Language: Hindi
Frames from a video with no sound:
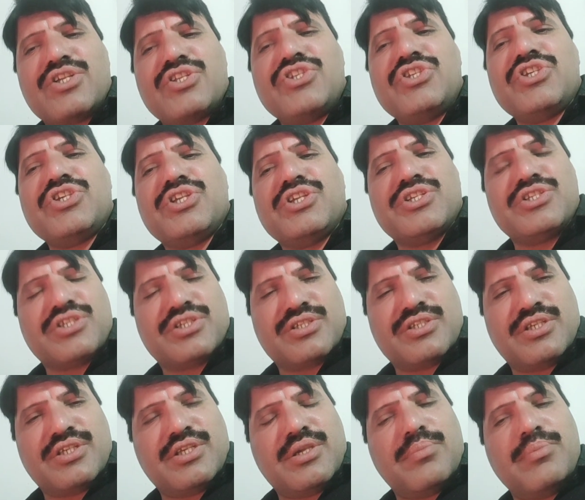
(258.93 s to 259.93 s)
चिकनी
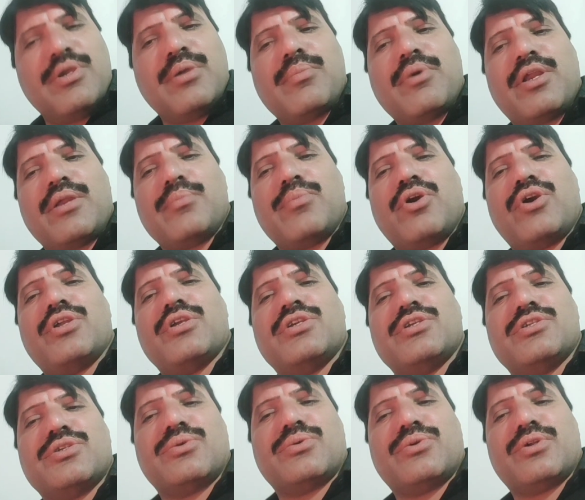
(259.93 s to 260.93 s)
चीज़ें ये भी हमारी बॉडी की
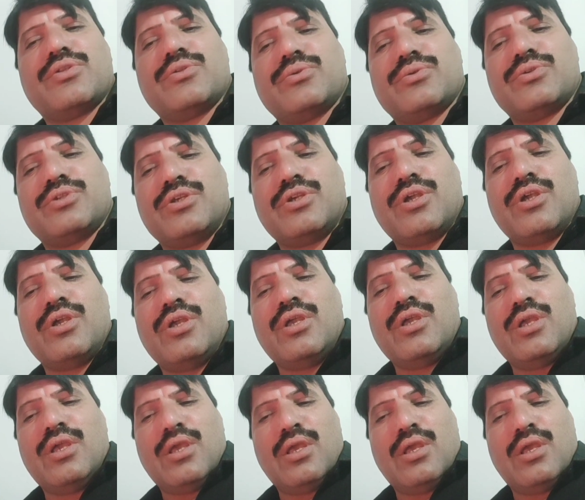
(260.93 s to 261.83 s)
ज़रूरत होती है